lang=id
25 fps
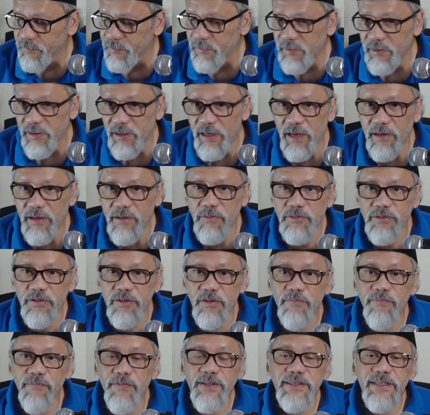enggak ada wujud
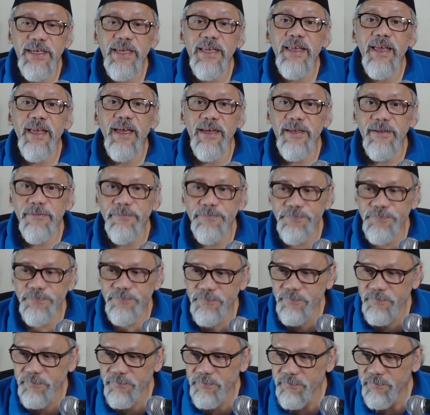fisiknya ya
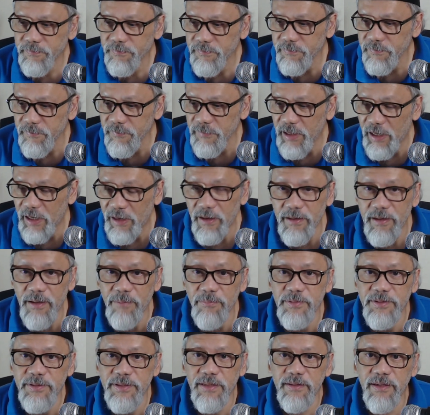karena dia
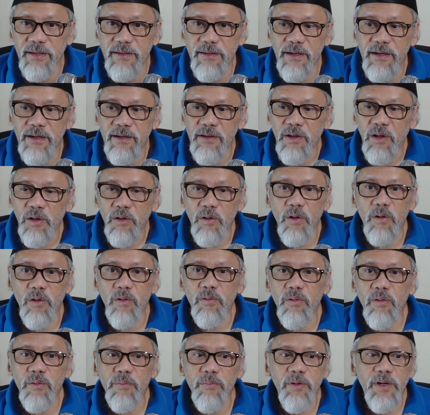bisa saja
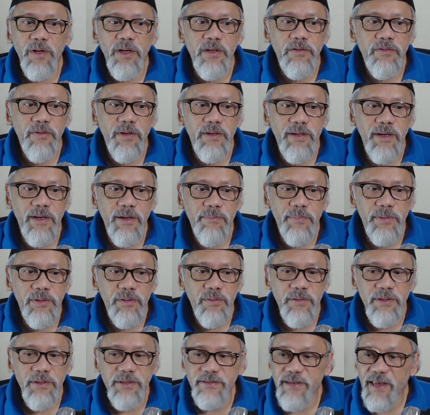kalau dulu mungkin dijual dalam
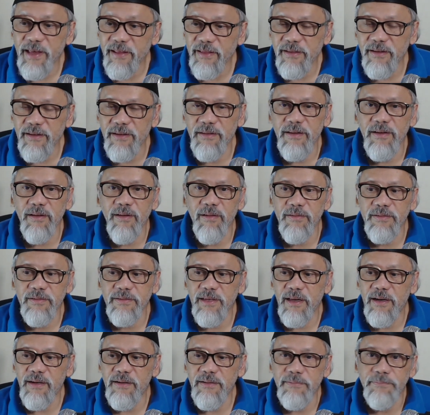bentuk disket gitu ya kalau
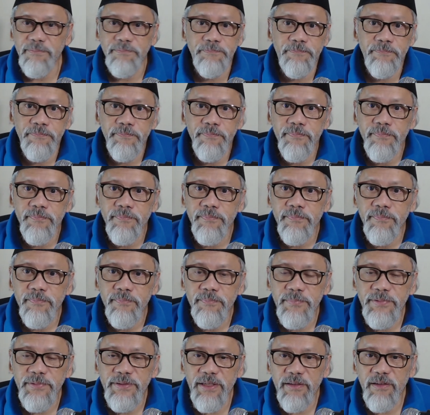sekarang
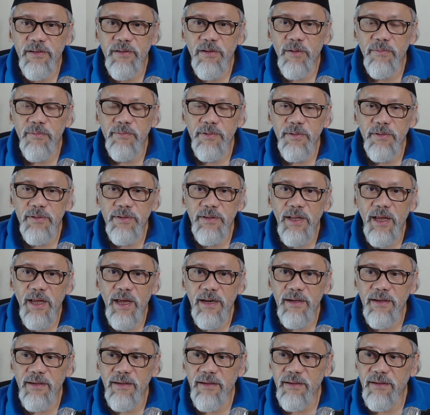bisa di download
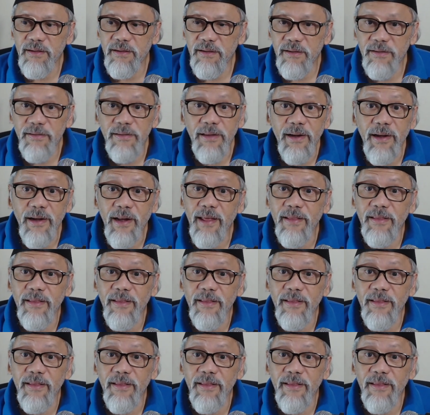dari internet